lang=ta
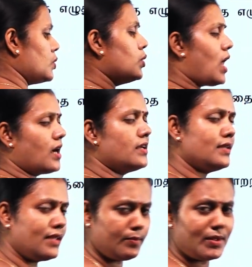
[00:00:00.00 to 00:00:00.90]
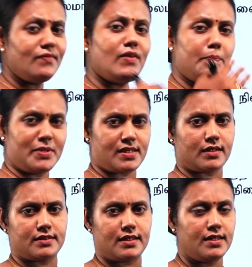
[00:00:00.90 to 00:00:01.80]
சூடாகின்றது என்பது வெப்ப
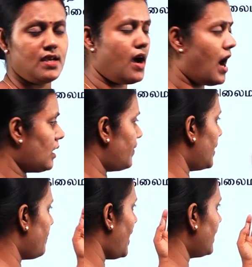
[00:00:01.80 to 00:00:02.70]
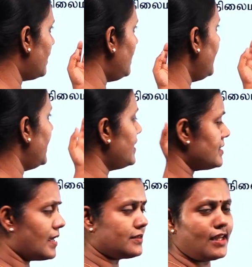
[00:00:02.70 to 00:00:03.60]
சக்தி ஆகவே இங்க பாருங்கள் என்ன
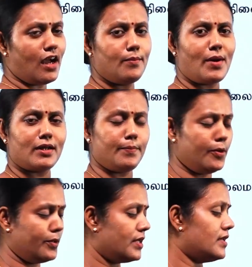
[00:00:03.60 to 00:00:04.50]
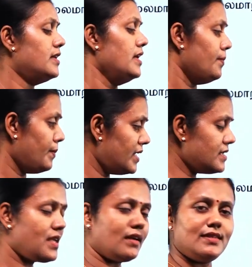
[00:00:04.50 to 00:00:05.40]
சக்தியாக மாறப்போகின்றது
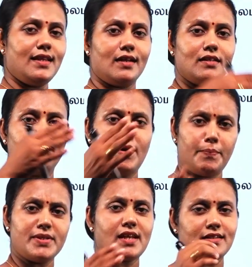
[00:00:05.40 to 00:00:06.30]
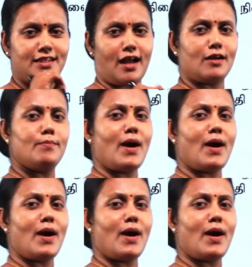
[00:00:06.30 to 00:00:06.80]
மின் சக்தியானது வெப்ப சக்தியாக